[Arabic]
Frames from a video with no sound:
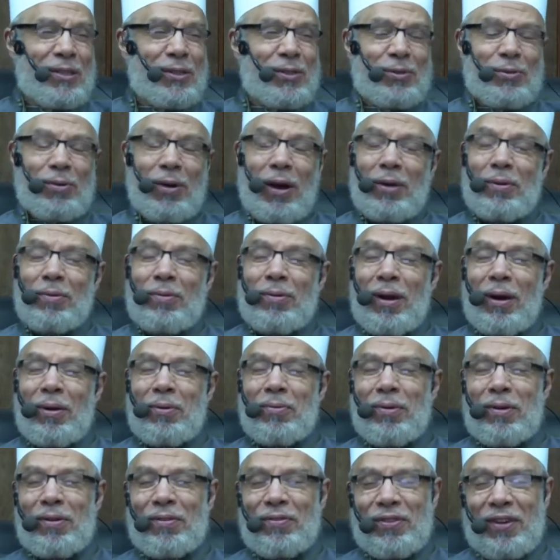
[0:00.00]
السؤال
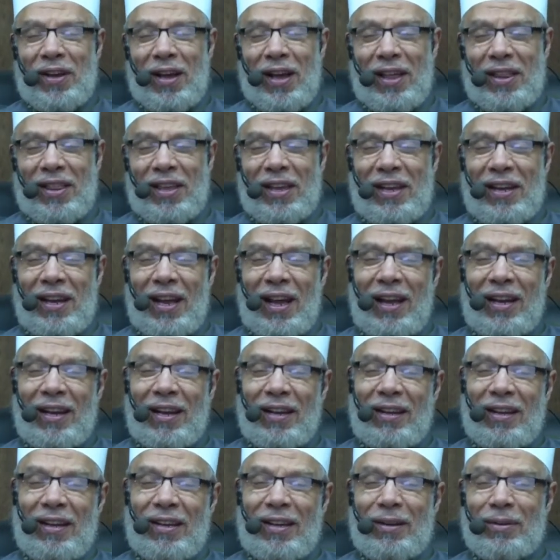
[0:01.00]
الأول في هذه
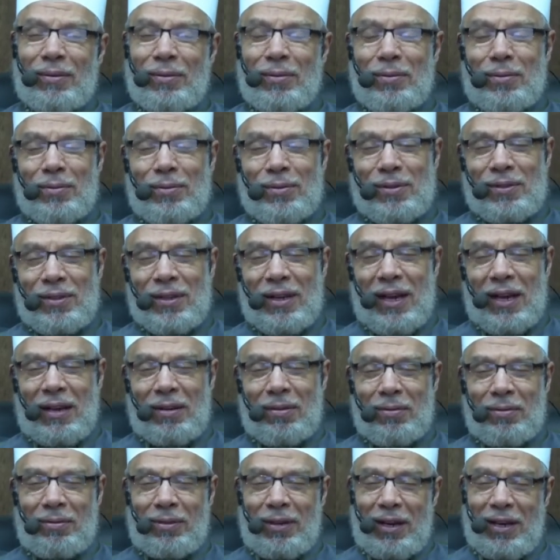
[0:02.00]
الحلقة يقول
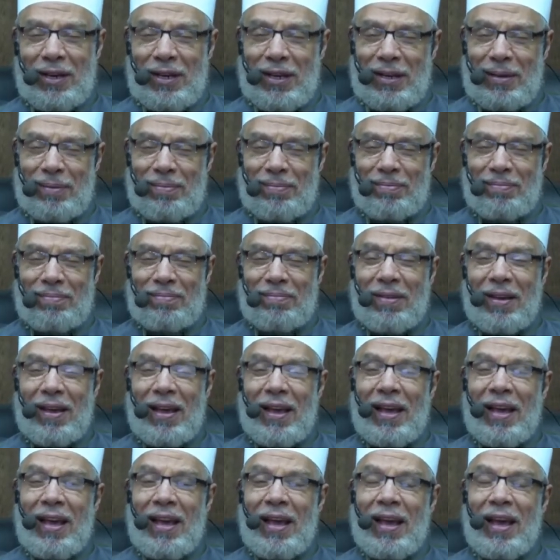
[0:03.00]
السائل الكريم
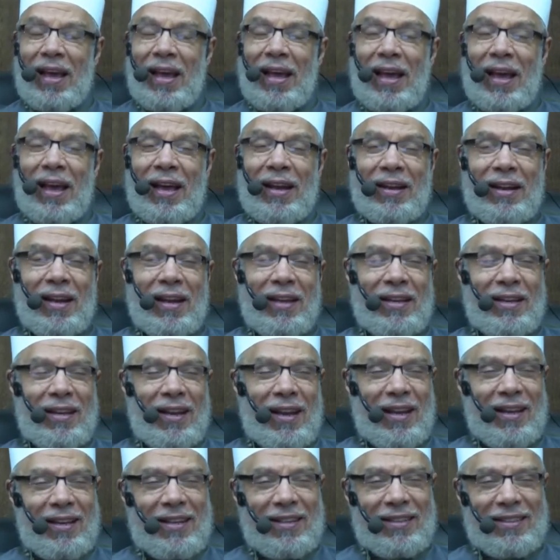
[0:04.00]

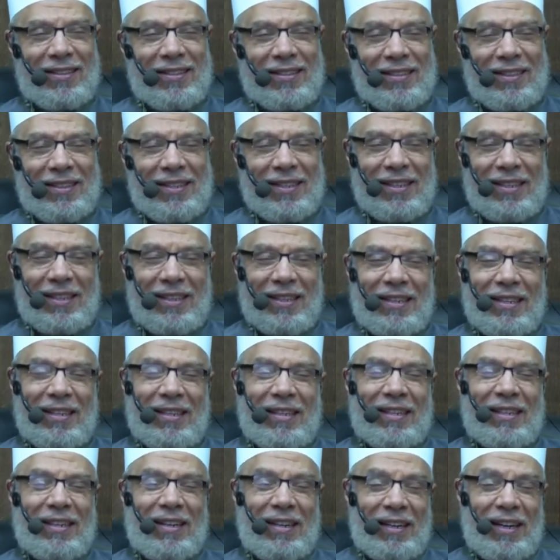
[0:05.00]
الليلة
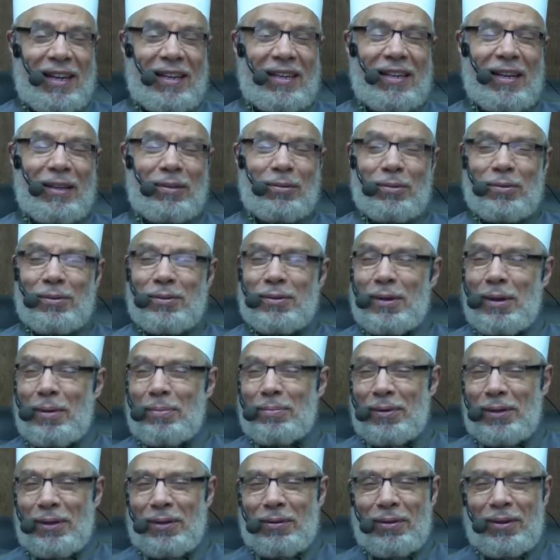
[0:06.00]
ليلة
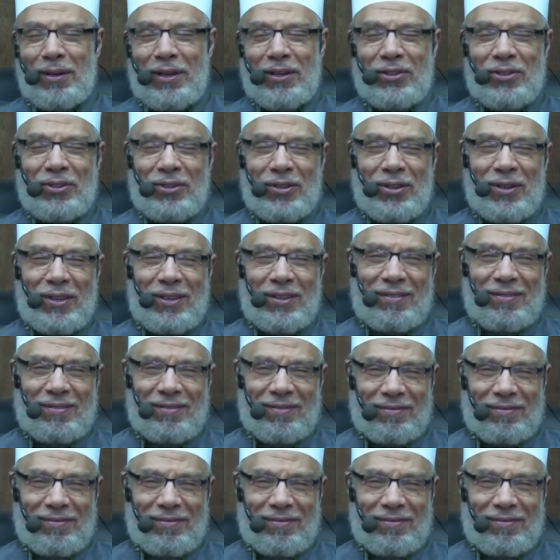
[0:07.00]
السابع والعشرين